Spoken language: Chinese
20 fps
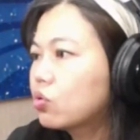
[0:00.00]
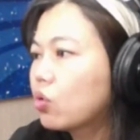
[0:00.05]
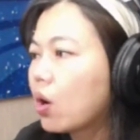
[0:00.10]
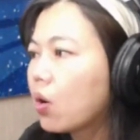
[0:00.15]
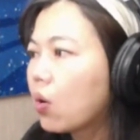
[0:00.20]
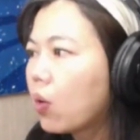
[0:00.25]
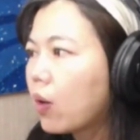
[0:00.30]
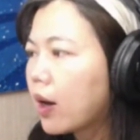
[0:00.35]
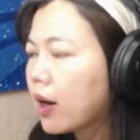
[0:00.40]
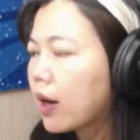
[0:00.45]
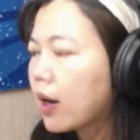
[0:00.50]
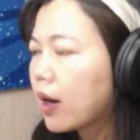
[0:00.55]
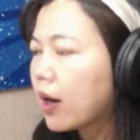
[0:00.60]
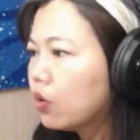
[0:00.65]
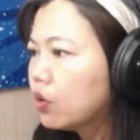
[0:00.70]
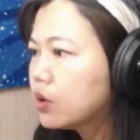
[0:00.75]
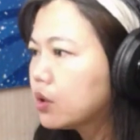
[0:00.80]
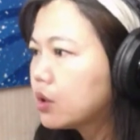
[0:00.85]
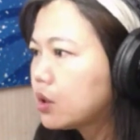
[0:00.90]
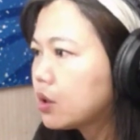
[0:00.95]
状况
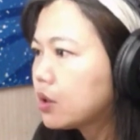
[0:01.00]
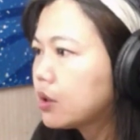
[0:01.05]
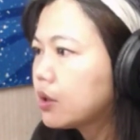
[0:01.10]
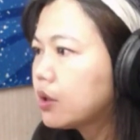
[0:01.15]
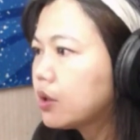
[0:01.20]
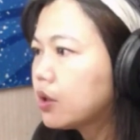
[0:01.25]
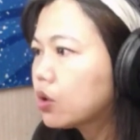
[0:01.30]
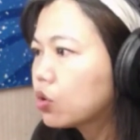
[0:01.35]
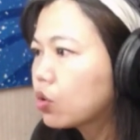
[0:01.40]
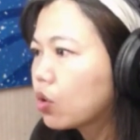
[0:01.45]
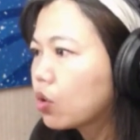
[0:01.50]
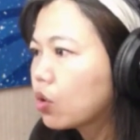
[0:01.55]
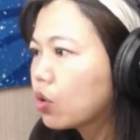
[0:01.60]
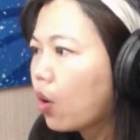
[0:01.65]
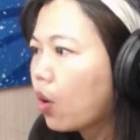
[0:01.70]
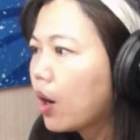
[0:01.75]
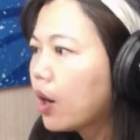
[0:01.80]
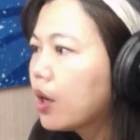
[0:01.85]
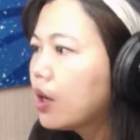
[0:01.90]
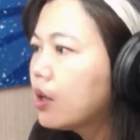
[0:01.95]
哈，或者景气的状
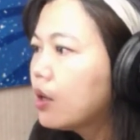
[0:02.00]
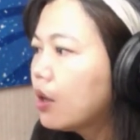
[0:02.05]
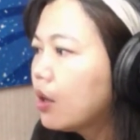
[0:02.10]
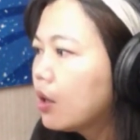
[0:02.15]
况？